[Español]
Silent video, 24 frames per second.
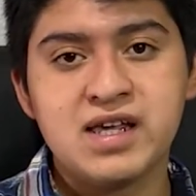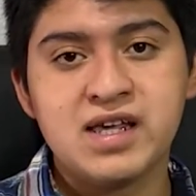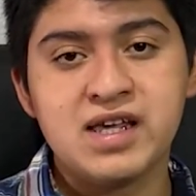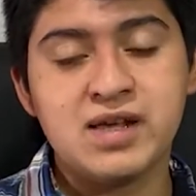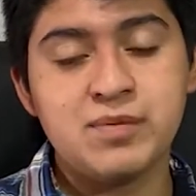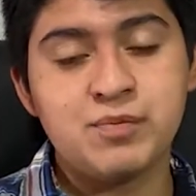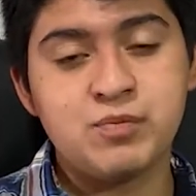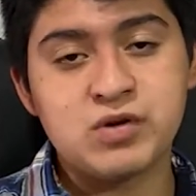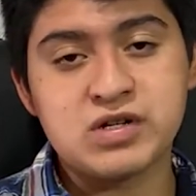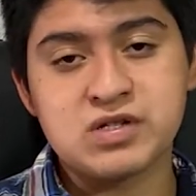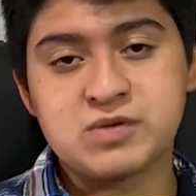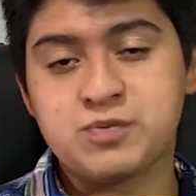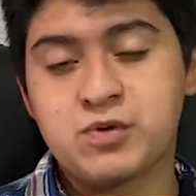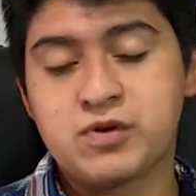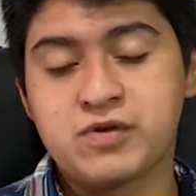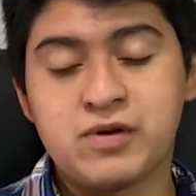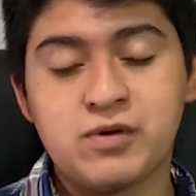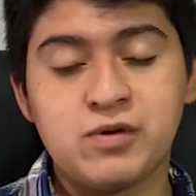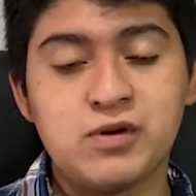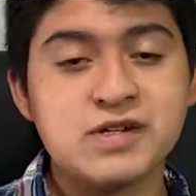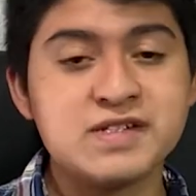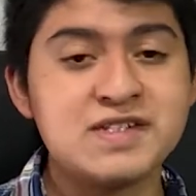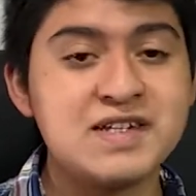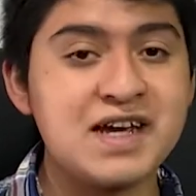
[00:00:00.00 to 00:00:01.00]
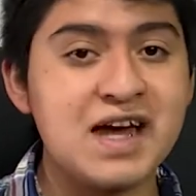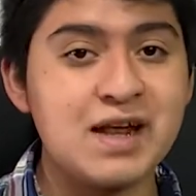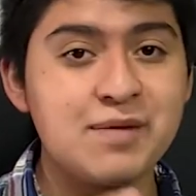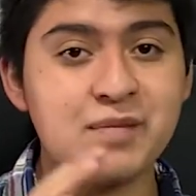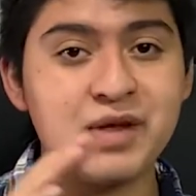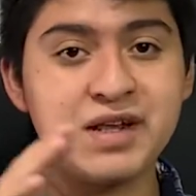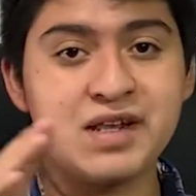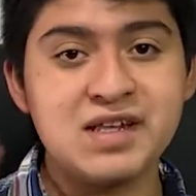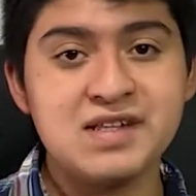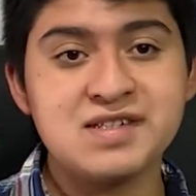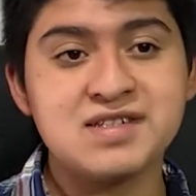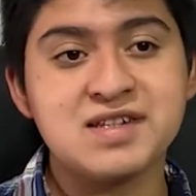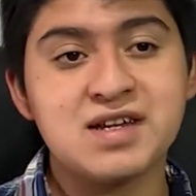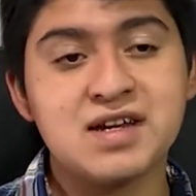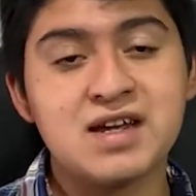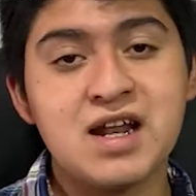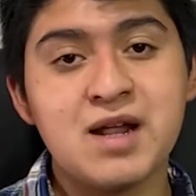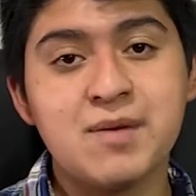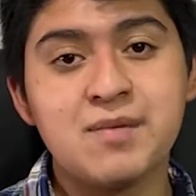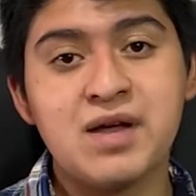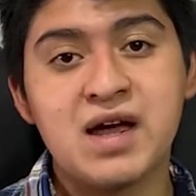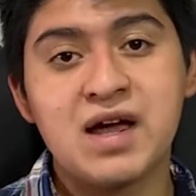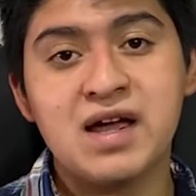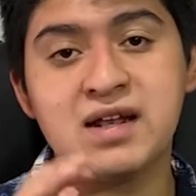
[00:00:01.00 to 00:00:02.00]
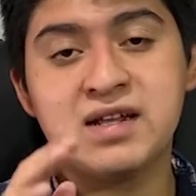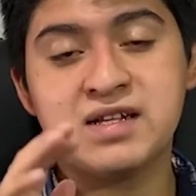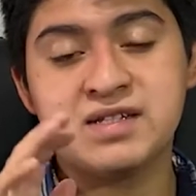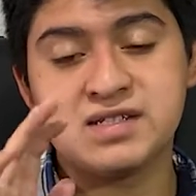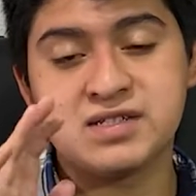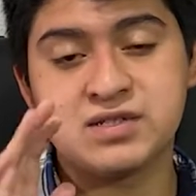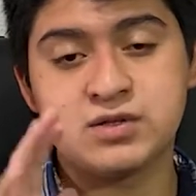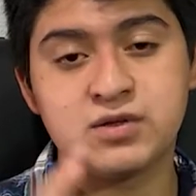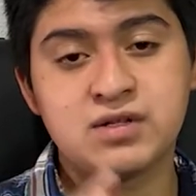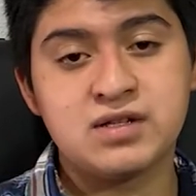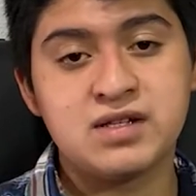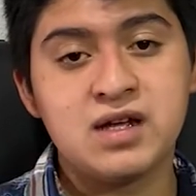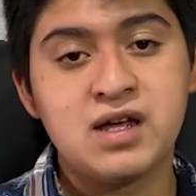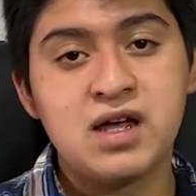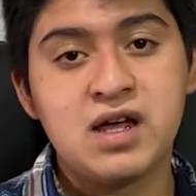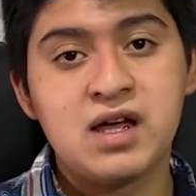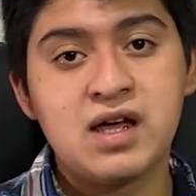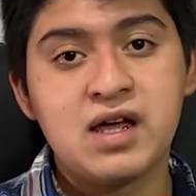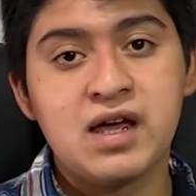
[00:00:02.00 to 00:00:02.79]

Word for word: y pues por favor síganme en Instagram, ahí les estoy